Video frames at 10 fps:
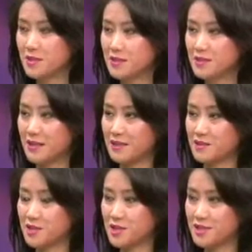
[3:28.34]
天呢，讲的就
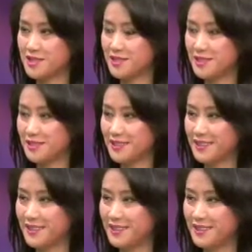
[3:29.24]
是这个
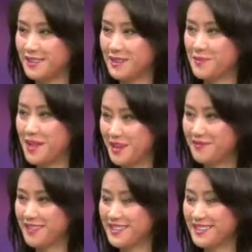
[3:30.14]
呃梅兰
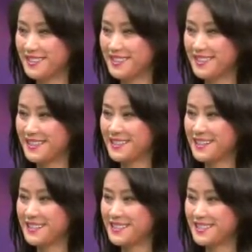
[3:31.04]
芳精神。
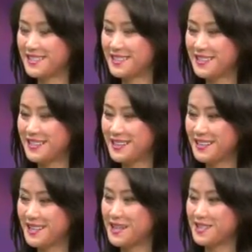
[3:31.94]
其实呢，
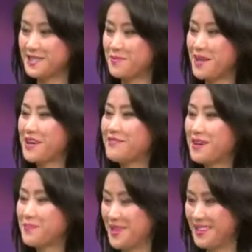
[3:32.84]
你也是个梅兰
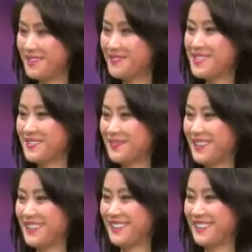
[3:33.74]
芳迷，为什么呢？